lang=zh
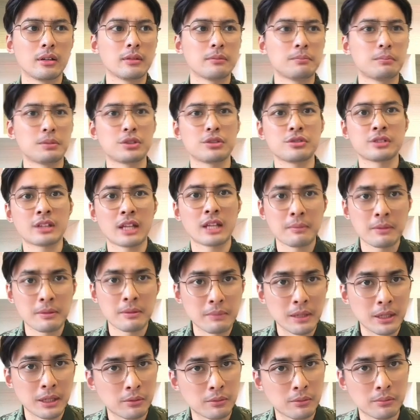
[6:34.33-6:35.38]
不就是他们
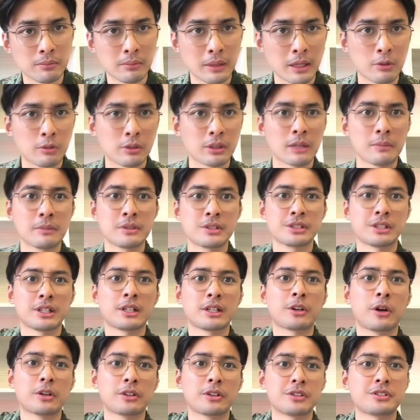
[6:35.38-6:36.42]
美美国他们这些
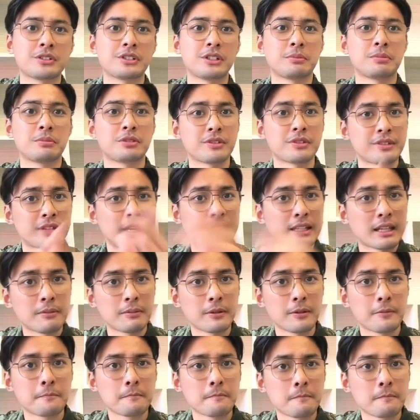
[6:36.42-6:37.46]
搞的事情，不就撒旦
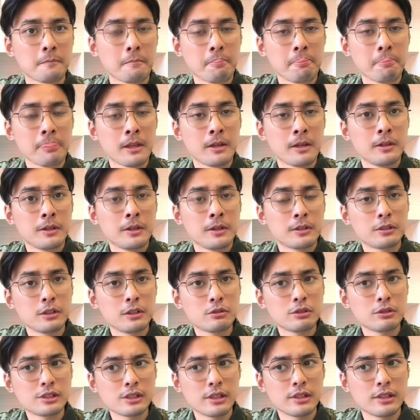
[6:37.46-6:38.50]
吗？所以
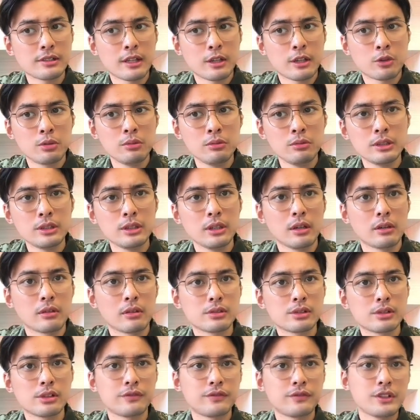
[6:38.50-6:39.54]
说这个在空客
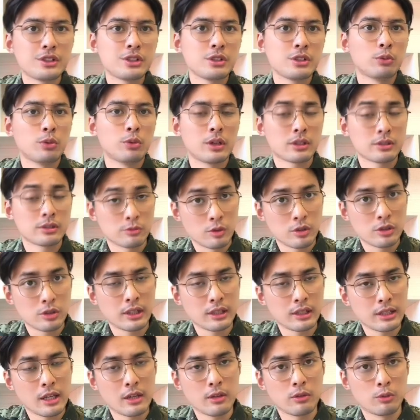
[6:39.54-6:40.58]
这个飞机，我我
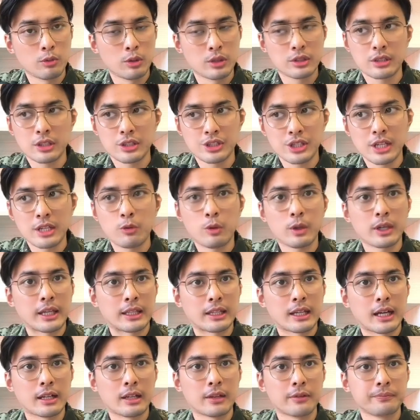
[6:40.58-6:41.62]
订单我的钱我给
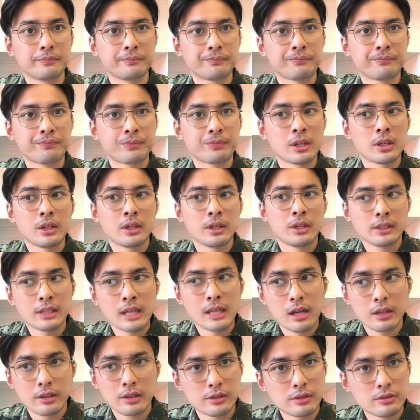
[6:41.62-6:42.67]
他了，
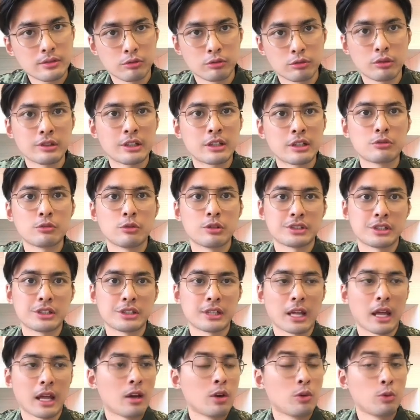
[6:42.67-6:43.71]
那组装在中国生
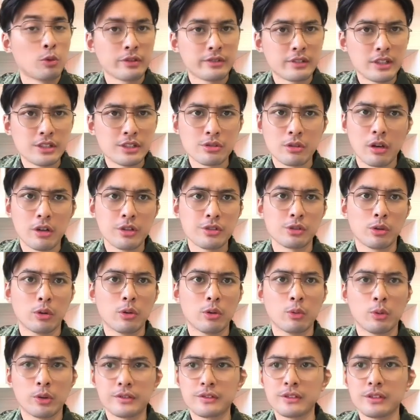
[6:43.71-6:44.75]
产，我 C 九幺九
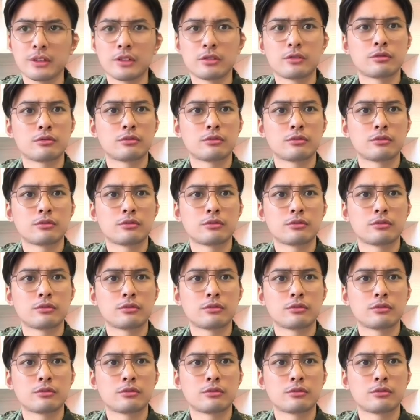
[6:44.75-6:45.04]
我自己的